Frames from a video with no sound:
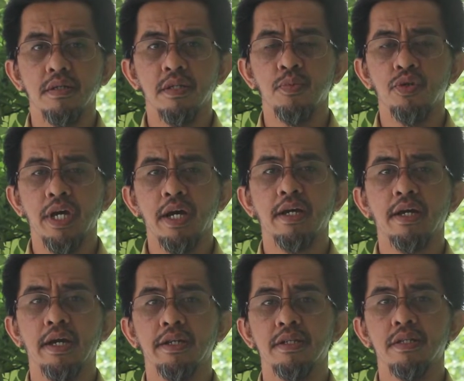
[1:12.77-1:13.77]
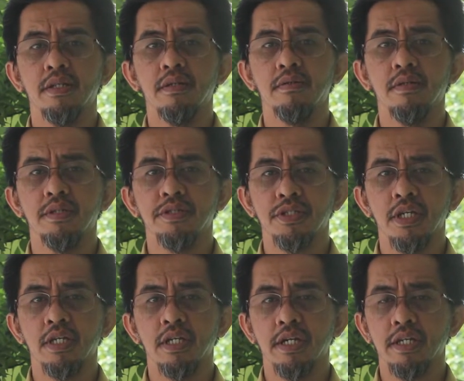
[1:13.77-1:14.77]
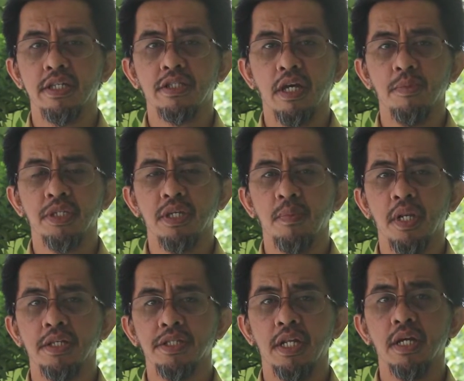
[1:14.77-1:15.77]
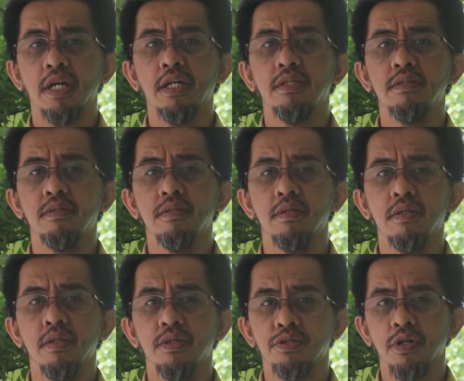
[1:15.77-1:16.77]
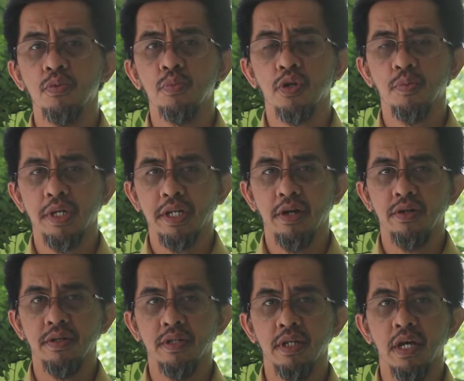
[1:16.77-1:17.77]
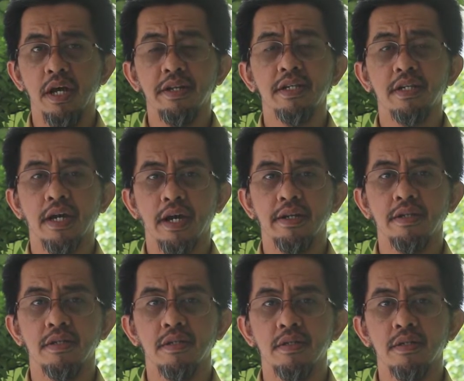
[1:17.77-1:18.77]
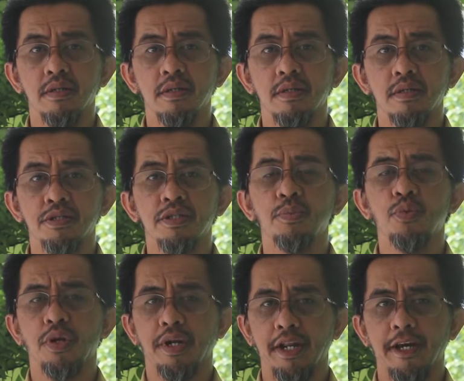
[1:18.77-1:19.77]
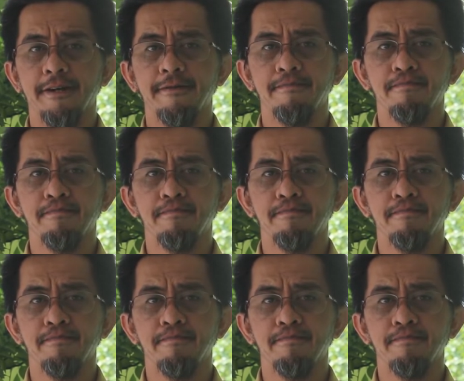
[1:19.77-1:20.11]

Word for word: dimudahkan sehingga kita bisa melaksanakan saum Ramadan dengan sempurna.